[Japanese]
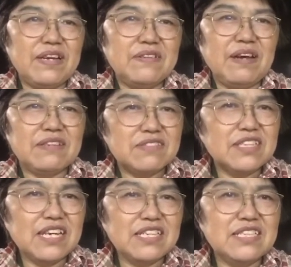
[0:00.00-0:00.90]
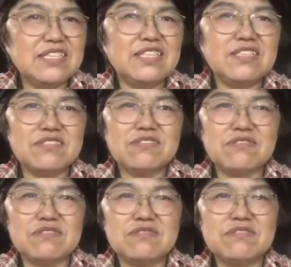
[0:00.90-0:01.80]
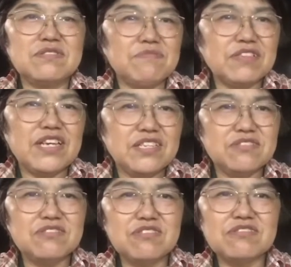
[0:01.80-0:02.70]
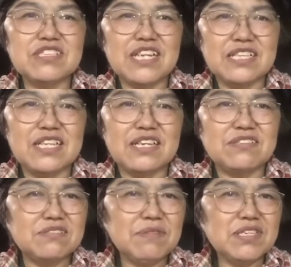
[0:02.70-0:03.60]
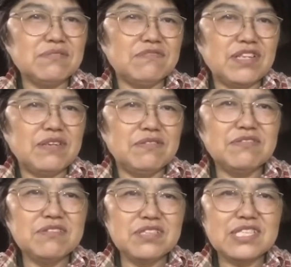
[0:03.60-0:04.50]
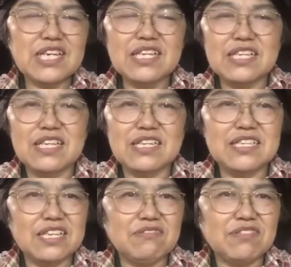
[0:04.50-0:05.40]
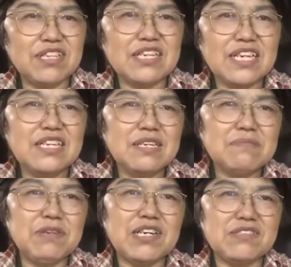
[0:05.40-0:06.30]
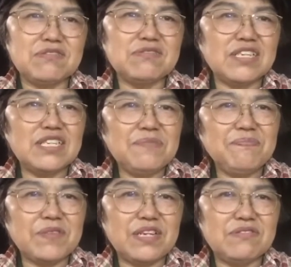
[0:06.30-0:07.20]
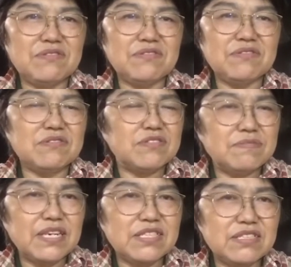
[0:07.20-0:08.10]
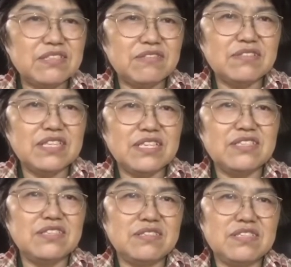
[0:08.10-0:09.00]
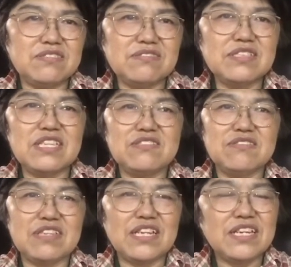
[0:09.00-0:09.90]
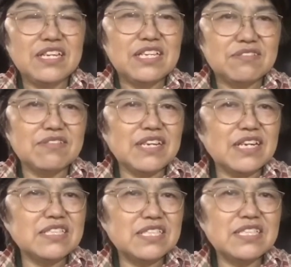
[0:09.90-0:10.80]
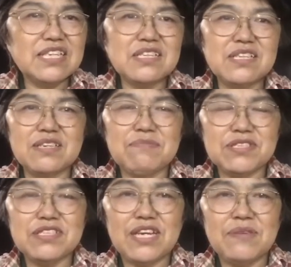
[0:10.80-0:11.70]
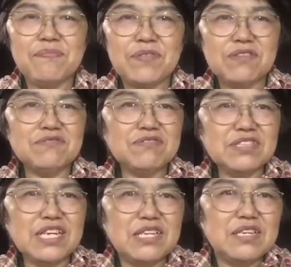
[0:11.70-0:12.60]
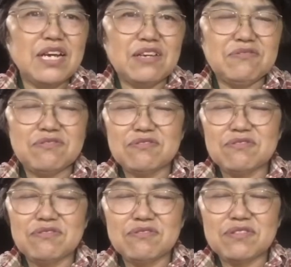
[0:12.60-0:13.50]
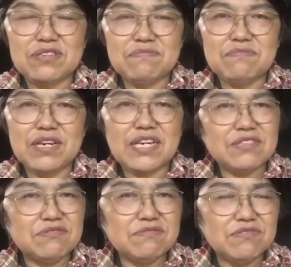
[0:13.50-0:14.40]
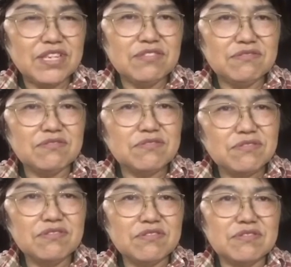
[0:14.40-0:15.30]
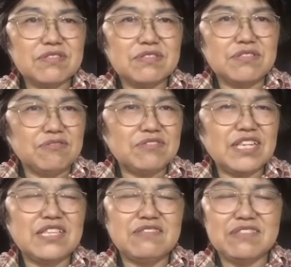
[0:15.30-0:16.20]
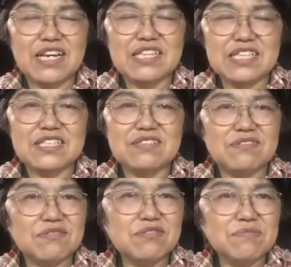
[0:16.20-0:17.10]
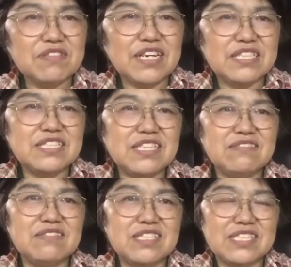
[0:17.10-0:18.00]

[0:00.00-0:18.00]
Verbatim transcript: あ歩きたいっていう風にもね言うようになって車椅子もね本当に疲れてきた時だけ、まあ、家族がねあの車椅子に乗っていくっていうようなねそんな感じになってきまして本当にねあのまあ、家族もねどんどんどんどん良くなってるなーなんてそんなことも感じてるんです